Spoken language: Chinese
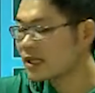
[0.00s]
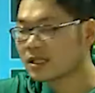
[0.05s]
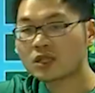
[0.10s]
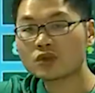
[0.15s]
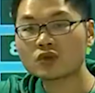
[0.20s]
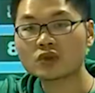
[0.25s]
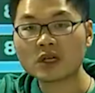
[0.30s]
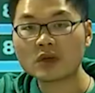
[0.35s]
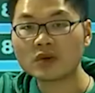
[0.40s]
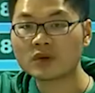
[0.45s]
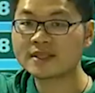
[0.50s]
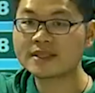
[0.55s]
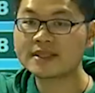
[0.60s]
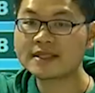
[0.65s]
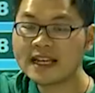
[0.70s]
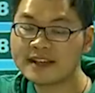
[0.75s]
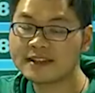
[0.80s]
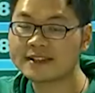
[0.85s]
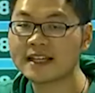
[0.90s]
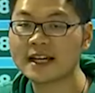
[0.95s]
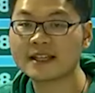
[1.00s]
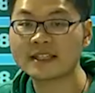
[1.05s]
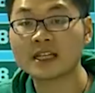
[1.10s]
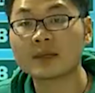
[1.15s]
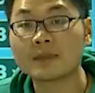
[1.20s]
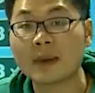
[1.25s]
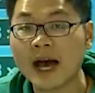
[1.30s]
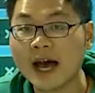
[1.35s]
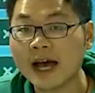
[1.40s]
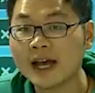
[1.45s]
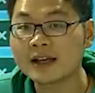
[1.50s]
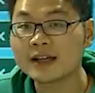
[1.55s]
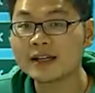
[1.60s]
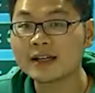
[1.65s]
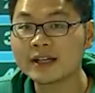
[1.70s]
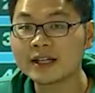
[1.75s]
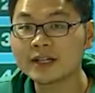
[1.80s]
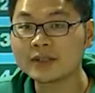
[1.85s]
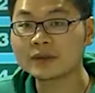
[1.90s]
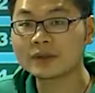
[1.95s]
的基础上，我再加一个八，
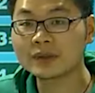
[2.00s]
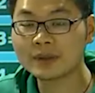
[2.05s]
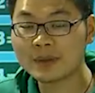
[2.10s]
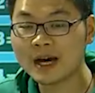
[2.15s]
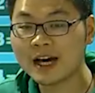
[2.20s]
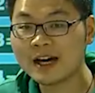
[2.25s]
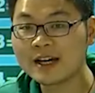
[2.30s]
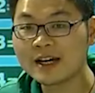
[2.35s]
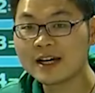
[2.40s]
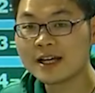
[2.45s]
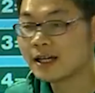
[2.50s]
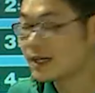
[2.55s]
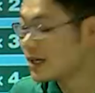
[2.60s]
对吗？